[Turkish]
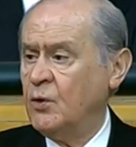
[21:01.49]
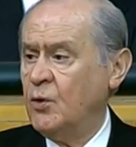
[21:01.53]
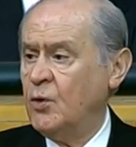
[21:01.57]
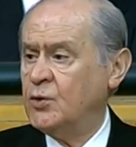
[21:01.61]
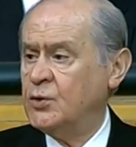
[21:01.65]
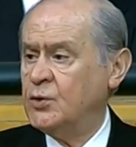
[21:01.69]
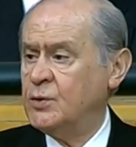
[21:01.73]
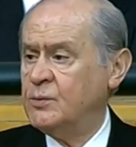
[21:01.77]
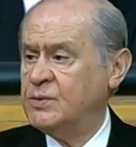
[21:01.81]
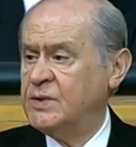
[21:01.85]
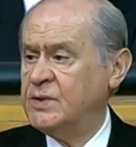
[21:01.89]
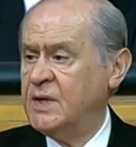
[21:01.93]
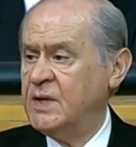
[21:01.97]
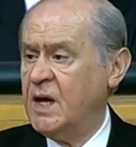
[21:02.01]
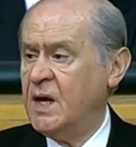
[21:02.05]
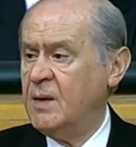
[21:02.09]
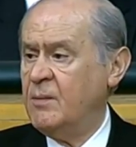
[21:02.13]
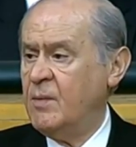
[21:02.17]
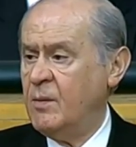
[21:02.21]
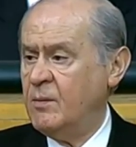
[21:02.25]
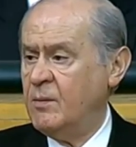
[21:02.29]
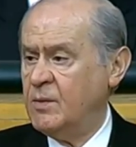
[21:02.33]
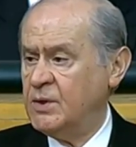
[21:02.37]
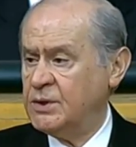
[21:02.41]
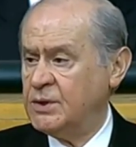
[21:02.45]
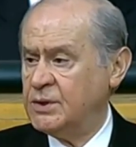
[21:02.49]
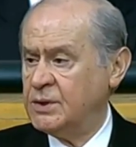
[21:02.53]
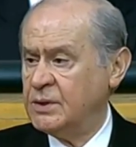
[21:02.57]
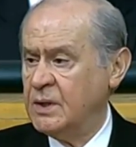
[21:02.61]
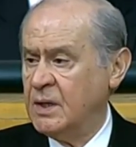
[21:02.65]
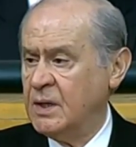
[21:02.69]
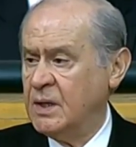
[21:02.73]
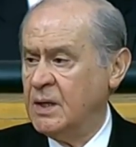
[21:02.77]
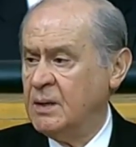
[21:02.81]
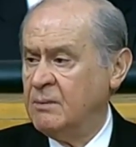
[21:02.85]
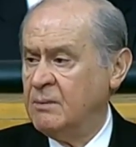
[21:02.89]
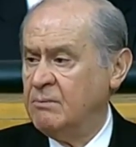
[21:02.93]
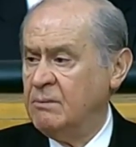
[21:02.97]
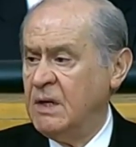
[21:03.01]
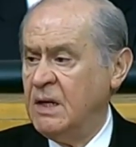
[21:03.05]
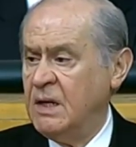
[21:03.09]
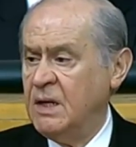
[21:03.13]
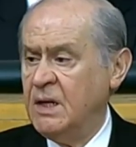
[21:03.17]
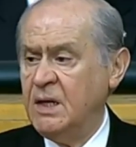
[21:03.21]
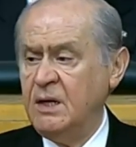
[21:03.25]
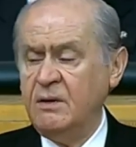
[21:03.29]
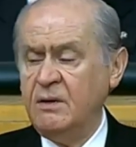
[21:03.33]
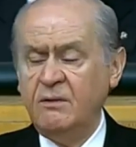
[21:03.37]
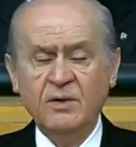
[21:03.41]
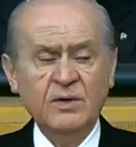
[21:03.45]
özümseyememiş,
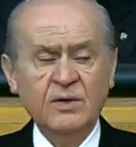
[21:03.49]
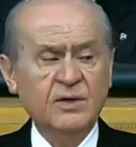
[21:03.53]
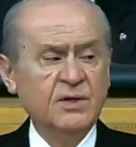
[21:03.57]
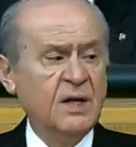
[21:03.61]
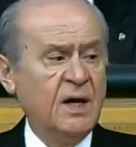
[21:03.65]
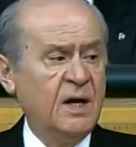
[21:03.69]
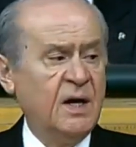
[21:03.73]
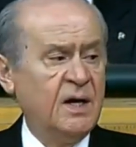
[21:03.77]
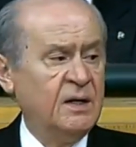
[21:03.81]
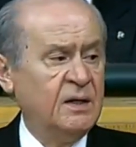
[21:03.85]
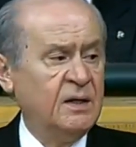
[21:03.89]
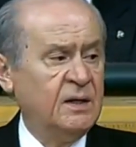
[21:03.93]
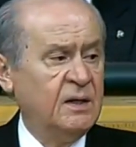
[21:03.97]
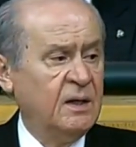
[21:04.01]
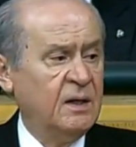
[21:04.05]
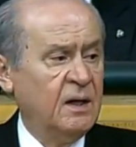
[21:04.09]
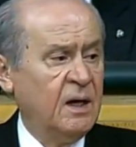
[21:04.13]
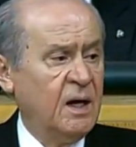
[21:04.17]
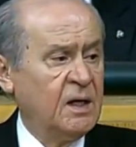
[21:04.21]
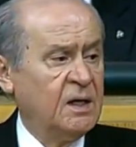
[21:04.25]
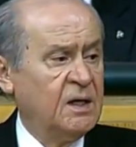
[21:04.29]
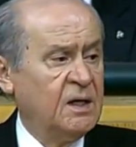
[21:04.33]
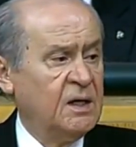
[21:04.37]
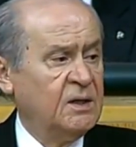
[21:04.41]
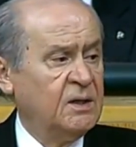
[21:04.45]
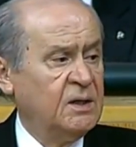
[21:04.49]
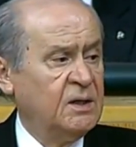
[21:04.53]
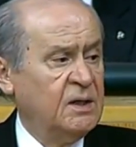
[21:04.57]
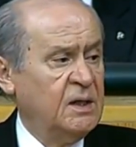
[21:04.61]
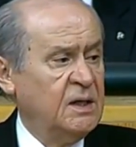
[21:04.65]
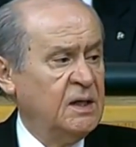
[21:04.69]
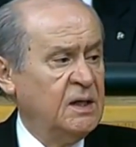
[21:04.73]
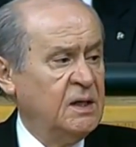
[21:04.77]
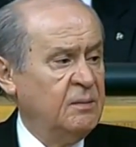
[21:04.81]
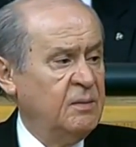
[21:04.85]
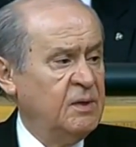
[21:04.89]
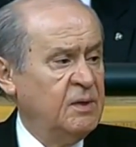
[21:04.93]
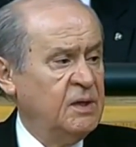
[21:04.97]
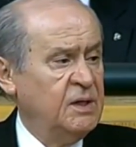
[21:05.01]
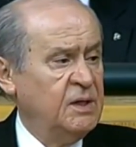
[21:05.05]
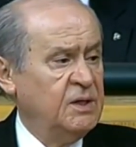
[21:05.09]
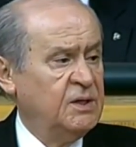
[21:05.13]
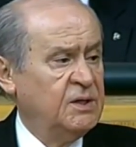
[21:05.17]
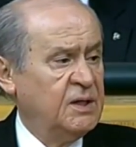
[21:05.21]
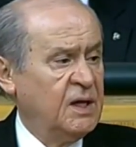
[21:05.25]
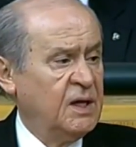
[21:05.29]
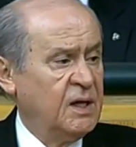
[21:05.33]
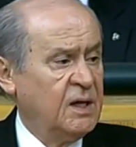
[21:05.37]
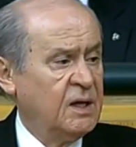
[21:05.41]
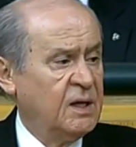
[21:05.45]
milli vicdanı hak ettiği gibi
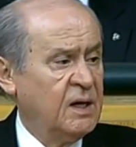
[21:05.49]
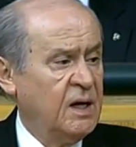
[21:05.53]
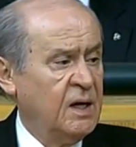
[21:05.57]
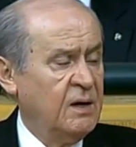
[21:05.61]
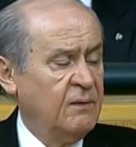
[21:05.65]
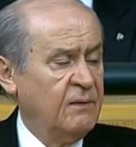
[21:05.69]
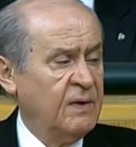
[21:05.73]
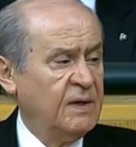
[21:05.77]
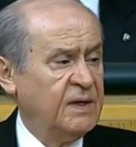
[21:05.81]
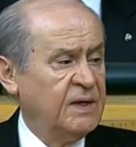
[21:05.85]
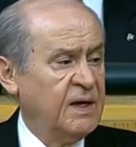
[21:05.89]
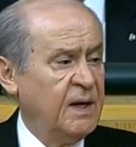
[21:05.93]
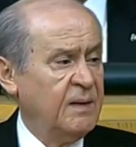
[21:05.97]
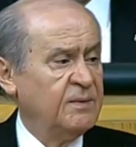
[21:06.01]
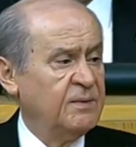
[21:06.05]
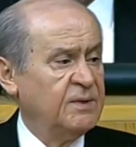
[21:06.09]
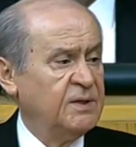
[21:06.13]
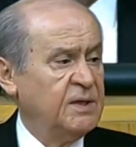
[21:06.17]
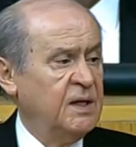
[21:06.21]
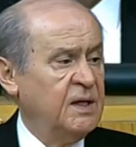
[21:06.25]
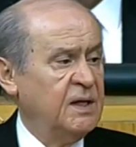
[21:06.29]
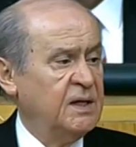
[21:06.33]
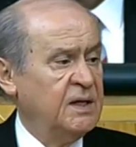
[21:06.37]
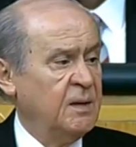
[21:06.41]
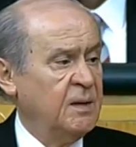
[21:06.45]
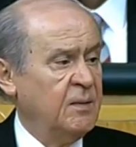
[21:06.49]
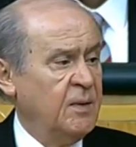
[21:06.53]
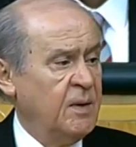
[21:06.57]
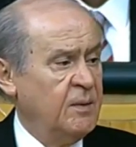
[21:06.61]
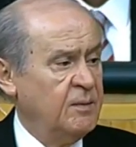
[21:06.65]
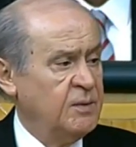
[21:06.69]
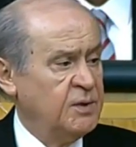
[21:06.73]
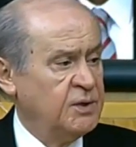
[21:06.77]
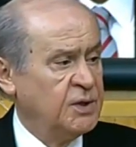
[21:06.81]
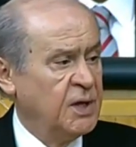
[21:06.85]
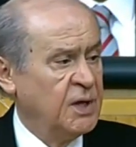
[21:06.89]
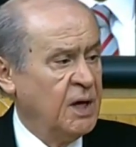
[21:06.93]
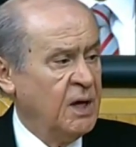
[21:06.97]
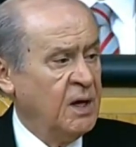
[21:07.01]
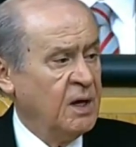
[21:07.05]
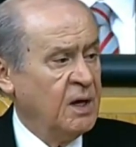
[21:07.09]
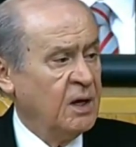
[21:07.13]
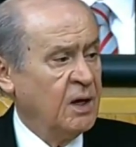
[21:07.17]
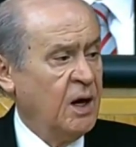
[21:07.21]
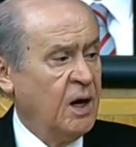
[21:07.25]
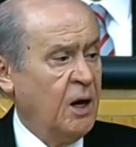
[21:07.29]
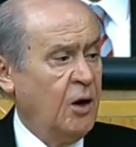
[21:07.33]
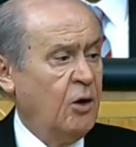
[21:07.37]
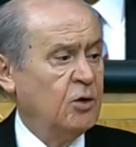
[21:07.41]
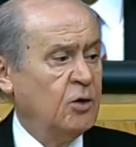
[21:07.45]
idrak ve temsil edememiş
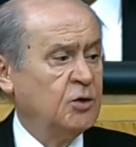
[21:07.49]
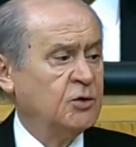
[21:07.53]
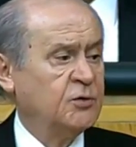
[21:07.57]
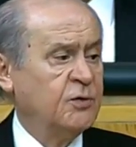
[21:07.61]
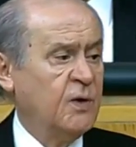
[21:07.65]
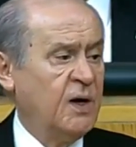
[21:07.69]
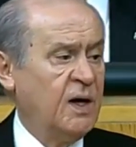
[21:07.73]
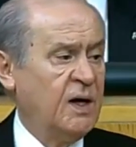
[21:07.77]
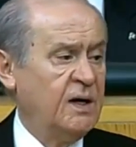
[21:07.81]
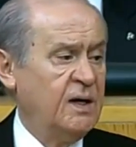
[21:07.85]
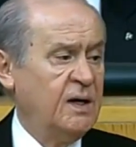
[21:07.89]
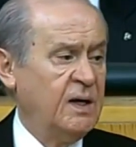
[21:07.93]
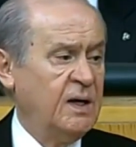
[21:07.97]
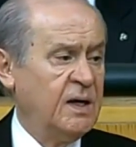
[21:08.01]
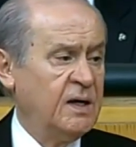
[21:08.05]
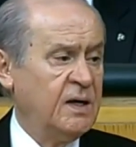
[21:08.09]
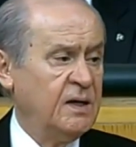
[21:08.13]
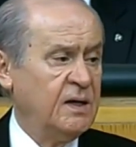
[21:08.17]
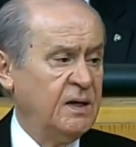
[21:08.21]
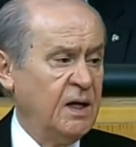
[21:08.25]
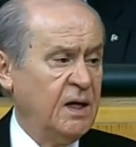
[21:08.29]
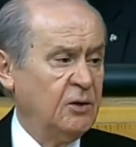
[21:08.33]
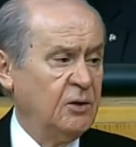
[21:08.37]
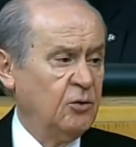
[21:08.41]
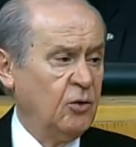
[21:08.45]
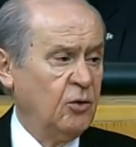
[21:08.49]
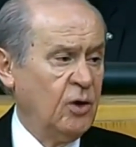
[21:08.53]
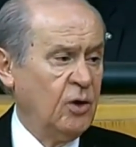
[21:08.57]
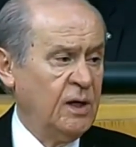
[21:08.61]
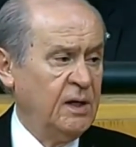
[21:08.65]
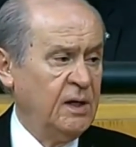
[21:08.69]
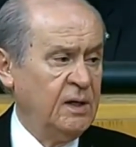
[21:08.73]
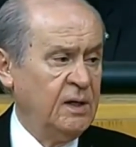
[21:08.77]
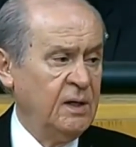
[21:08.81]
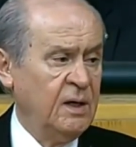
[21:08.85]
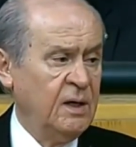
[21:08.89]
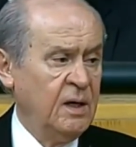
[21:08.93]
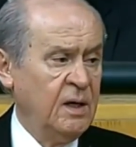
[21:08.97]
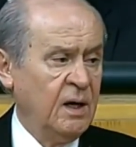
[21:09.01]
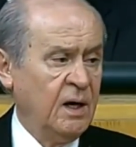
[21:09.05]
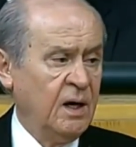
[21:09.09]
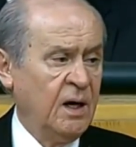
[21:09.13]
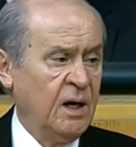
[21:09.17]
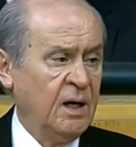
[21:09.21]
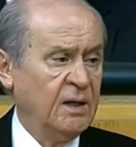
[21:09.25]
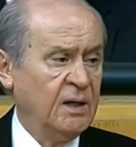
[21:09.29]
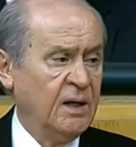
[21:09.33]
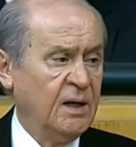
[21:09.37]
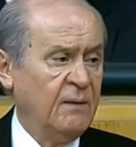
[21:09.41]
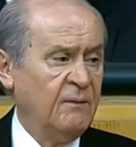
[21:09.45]
kaos faillerinden dolayı
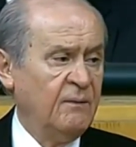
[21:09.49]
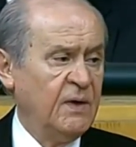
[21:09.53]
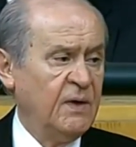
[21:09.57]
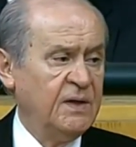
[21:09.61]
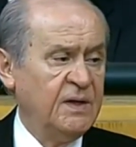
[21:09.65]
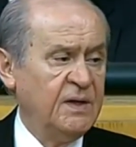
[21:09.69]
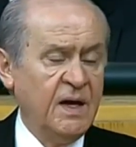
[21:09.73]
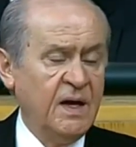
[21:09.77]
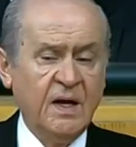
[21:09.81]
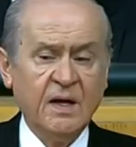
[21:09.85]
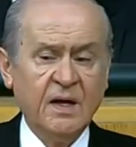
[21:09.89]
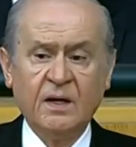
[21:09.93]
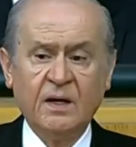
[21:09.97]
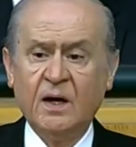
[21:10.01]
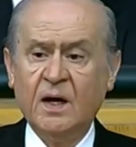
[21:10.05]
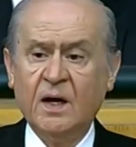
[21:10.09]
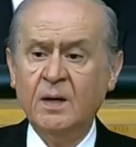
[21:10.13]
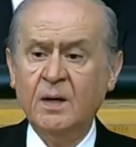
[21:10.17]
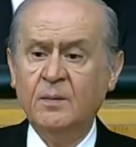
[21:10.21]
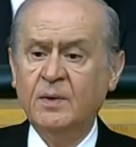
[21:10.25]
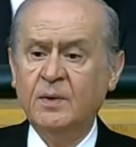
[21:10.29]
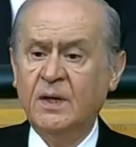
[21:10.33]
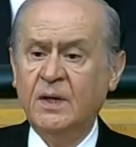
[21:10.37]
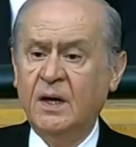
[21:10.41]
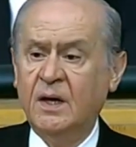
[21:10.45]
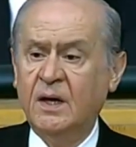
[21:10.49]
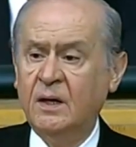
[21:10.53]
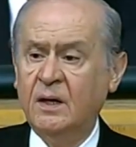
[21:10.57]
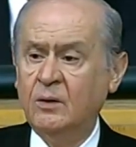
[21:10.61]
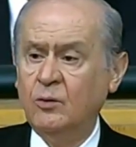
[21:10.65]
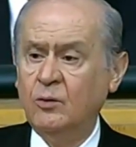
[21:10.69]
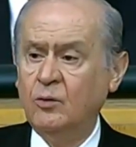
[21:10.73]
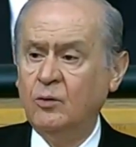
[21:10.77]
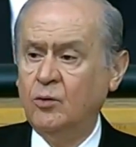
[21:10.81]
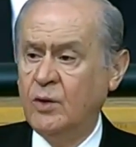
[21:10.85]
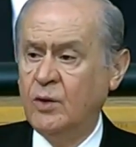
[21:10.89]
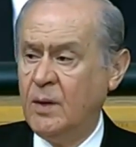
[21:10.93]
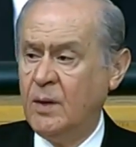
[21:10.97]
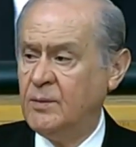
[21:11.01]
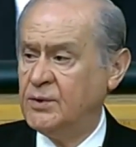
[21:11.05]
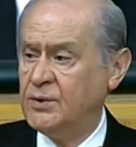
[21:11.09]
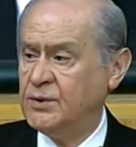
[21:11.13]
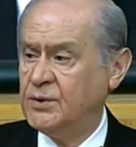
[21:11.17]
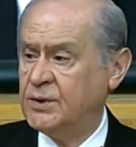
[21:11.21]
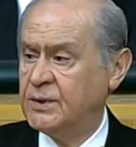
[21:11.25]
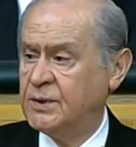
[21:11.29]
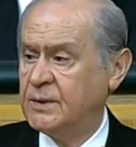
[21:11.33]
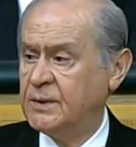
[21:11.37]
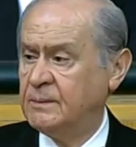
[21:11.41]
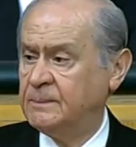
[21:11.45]
anlam ve değer kaybına
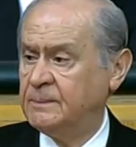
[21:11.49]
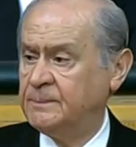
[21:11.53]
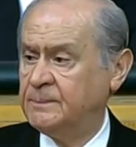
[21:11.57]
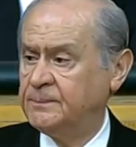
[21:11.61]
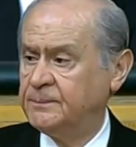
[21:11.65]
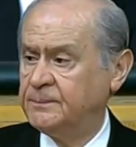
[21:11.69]
uğramıştır.